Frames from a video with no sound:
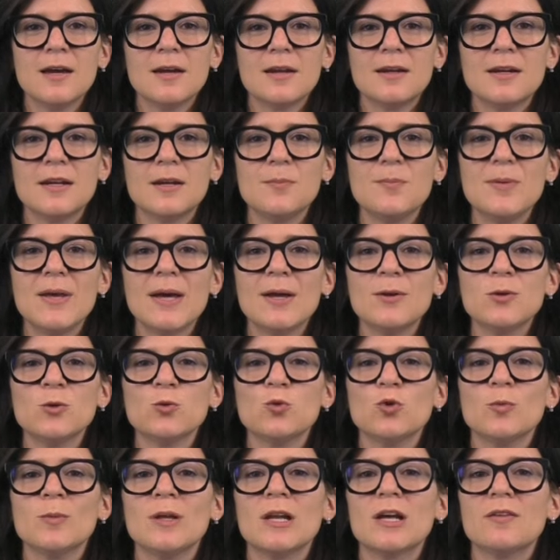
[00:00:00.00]
Nel
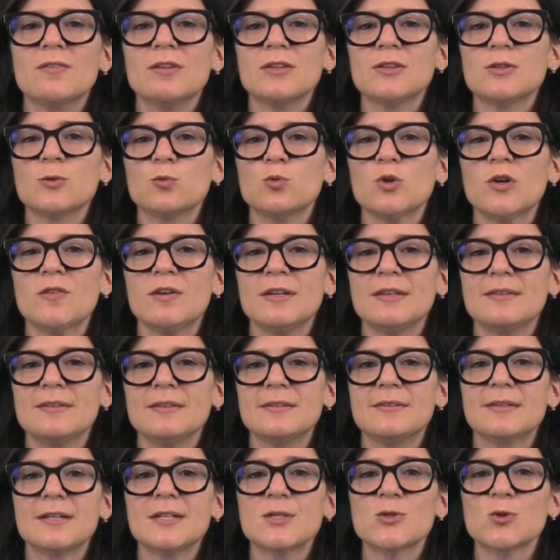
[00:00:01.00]
biennio
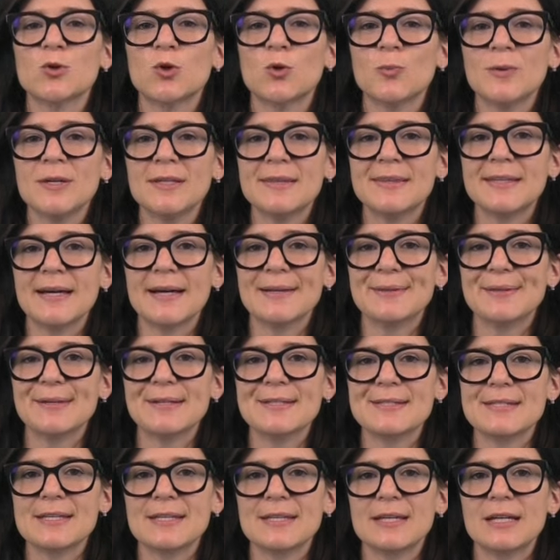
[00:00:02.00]
2022-23 sono aumentate
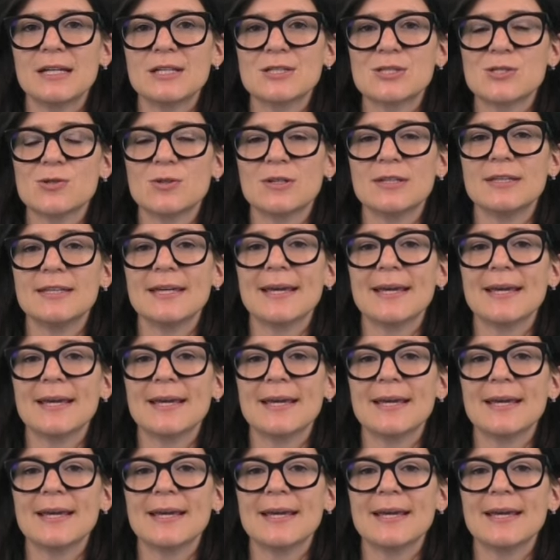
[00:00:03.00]
le segnalazioni